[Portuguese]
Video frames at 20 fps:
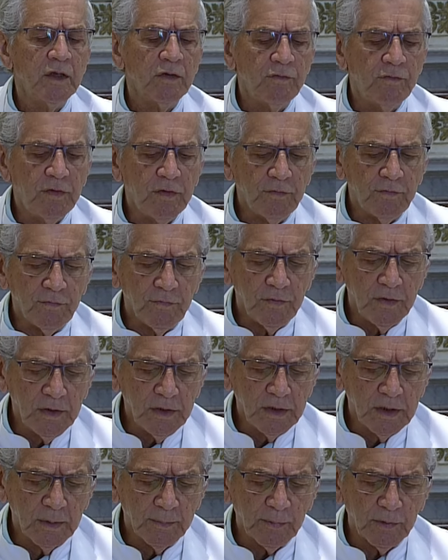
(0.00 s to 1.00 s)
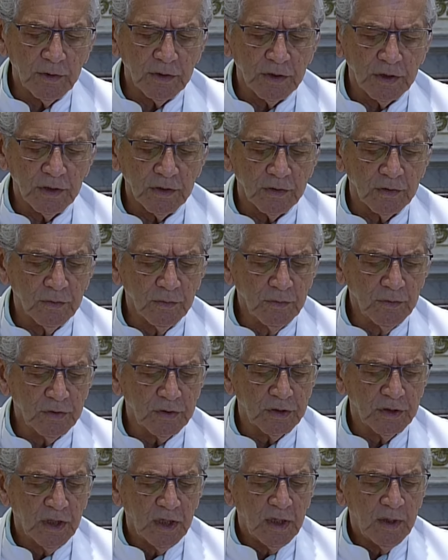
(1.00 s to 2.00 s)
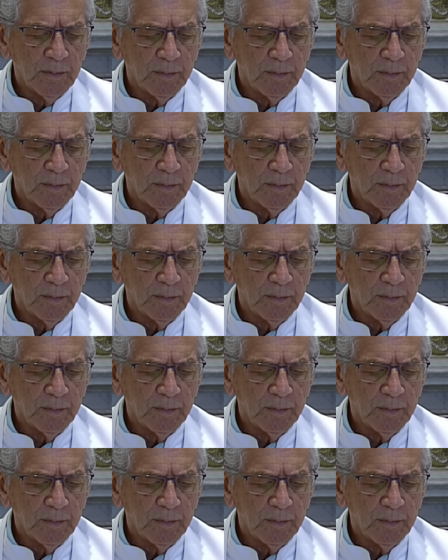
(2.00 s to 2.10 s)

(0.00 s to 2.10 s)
vivida por Jesus,